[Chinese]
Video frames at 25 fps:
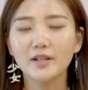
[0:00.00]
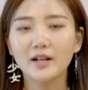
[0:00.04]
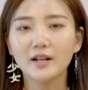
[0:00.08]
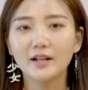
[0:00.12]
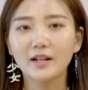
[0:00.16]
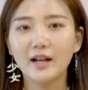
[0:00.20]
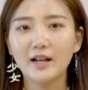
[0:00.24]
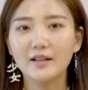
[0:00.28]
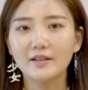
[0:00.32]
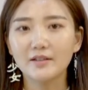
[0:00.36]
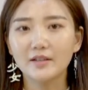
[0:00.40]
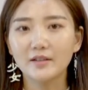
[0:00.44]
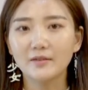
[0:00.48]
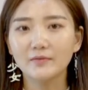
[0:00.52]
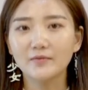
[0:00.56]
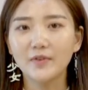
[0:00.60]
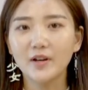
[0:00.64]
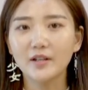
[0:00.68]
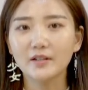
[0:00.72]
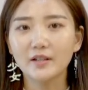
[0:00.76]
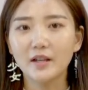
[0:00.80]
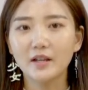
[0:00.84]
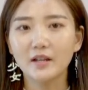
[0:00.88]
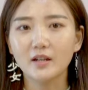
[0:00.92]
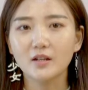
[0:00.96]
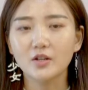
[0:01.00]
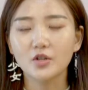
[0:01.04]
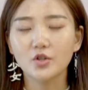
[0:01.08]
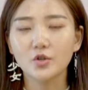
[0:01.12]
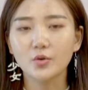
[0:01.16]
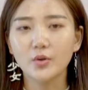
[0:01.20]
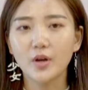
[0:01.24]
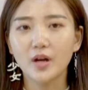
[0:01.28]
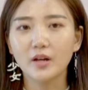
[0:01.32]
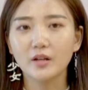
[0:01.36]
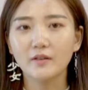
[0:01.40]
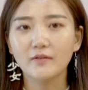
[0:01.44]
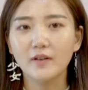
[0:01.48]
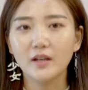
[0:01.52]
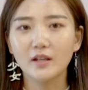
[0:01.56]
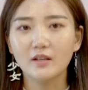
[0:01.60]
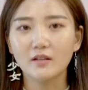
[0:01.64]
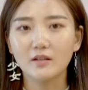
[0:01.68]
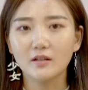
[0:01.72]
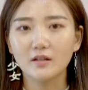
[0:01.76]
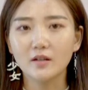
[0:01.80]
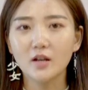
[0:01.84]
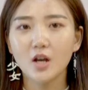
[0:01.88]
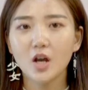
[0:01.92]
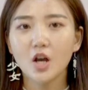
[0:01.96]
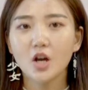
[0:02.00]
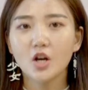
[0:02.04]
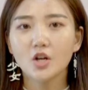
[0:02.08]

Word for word: 将感情放在一个重要的位置，